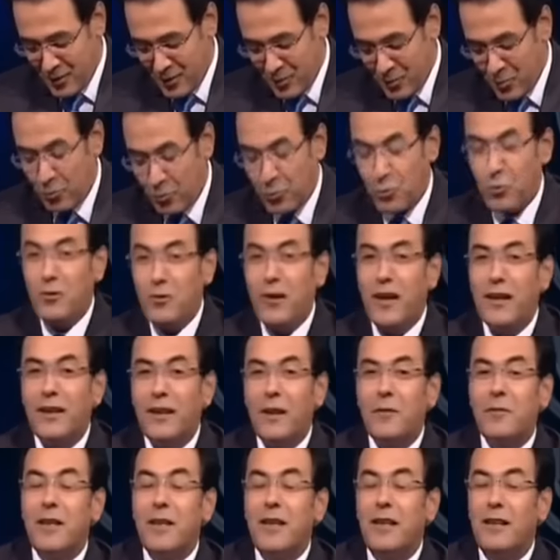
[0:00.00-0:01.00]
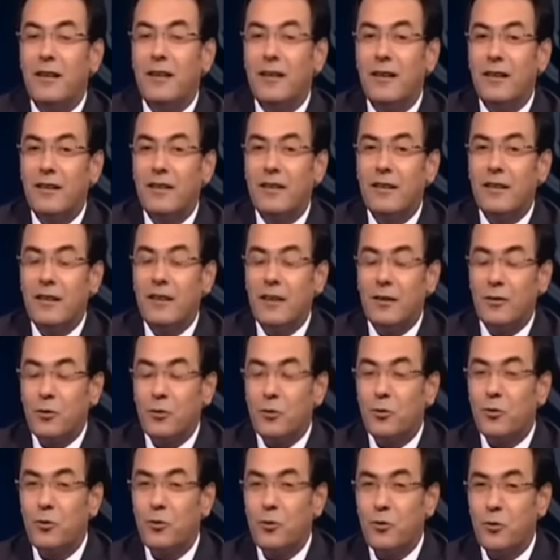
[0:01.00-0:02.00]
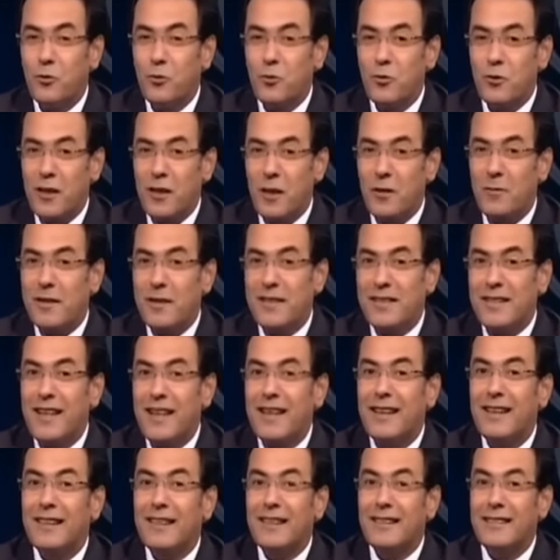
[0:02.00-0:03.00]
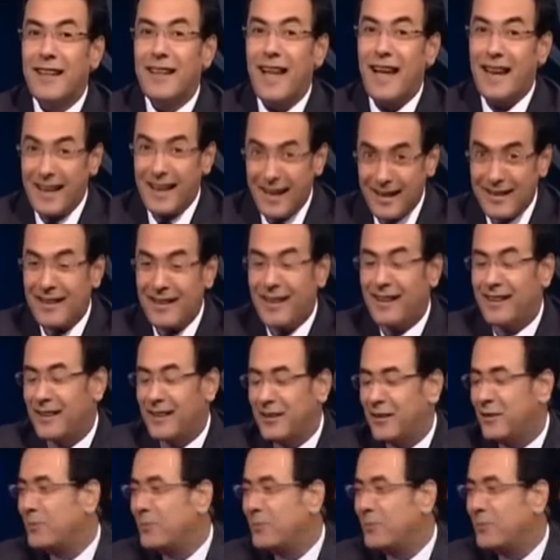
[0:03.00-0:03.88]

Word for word: ودكتورنا الجميل الدكتور أسامة السيد الأزهري